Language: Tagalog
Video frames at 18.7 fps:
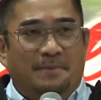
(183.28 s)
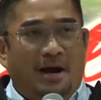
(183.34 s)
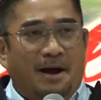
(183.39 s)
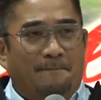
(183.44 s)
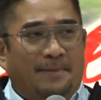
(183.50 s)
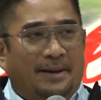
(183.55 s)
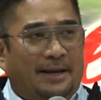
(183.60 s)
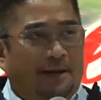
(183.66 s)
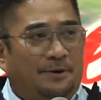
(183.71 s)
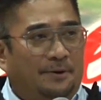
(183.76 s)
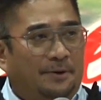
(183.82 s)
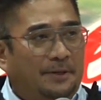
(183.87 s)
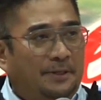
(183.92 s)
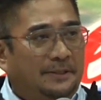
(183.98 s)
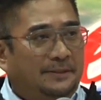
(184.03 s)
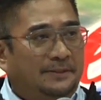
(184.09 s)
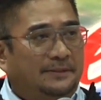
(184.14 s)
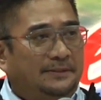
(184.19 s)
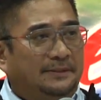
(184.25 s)
ang mga
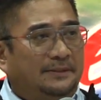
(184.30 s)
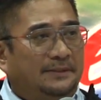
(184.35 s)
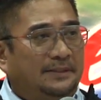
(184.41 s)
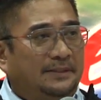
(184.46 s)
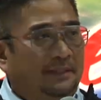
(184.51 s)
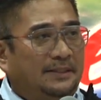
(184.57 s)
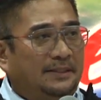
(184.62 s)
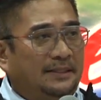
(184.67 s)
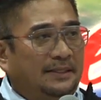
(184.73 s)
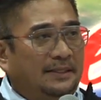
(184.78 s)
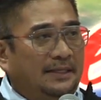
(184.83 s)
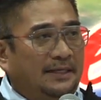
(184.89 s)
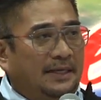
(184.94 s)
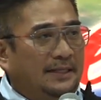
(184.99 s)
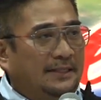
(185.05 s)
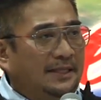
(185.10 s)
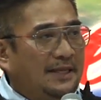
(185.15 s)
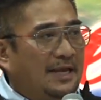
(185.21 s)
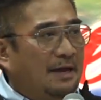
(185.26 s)
panahon
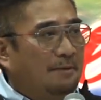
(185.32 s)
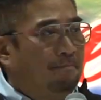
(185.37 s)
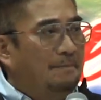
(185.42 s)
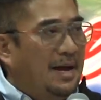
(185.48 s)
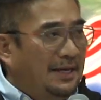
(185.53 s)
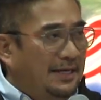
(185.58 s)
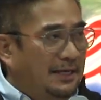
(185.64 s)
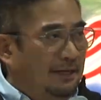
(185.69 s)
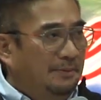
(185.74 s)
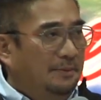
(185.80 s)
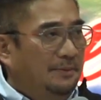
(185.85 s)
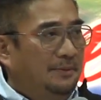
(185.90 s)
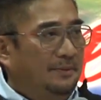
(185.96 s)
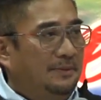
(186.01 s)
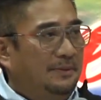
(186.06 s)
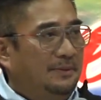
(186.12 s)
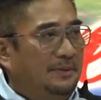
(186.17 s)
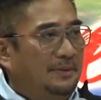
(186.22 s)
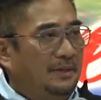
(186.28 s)
hindi nagmalig
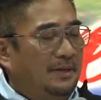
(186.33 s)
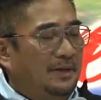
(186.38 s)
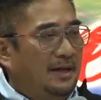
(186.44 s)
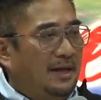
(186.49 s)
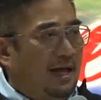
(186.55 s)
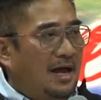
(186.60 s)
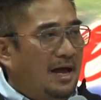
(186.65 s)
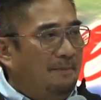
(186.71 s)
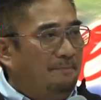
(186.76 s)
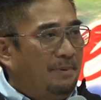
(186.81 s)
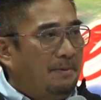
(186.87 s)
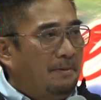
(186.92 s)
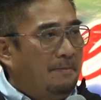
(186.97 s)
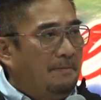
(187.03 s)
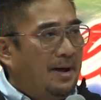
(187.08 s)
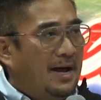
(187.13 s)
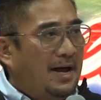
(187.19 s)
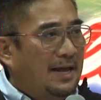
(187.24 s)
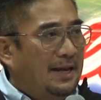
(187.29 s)
ang
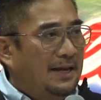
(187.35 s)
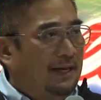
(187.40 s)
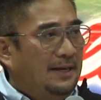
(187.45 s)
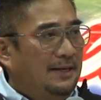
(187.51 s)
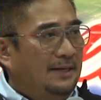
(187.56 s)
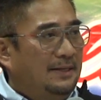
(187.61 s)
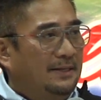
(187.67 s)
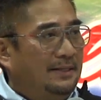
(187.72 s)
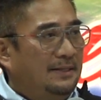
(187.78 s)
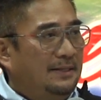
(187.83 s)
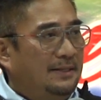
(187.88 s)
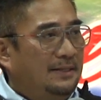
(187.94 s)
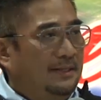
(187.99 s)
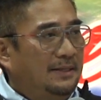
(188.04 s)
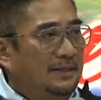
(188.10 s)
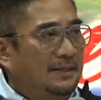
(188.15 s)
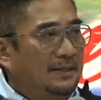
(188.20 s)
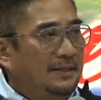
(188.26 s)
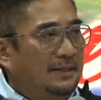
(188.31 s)
mamamahal
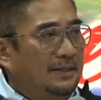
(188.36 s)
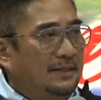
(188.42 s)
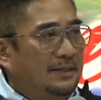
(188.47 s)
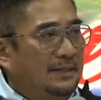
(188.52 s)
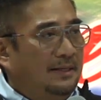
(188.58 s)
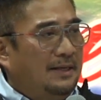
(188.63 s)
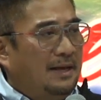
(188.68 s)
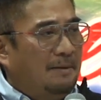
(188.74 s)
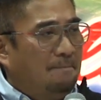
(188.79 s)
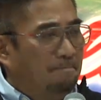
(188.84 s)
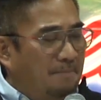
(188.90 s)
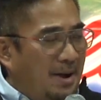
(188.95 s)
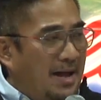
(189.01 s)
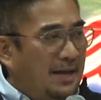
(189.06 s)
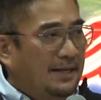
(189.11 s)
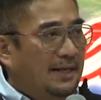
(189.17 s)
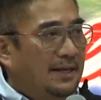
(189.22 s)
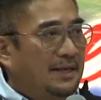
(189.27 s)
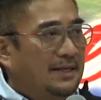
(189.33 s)
ng
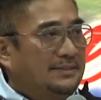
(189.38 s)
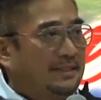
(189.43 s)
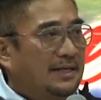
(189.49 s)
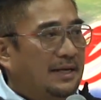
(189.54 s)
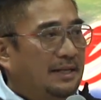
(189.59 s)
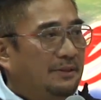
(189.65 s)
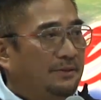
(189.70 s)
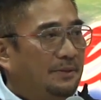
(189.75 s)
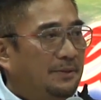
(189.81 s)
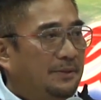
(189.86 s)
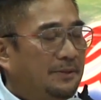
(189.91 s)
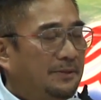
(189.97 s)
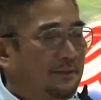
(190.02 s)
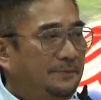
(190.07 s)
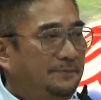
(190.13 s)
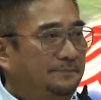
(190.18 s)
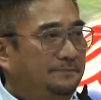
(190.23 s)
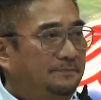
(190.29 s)
bayan ng San Antonio.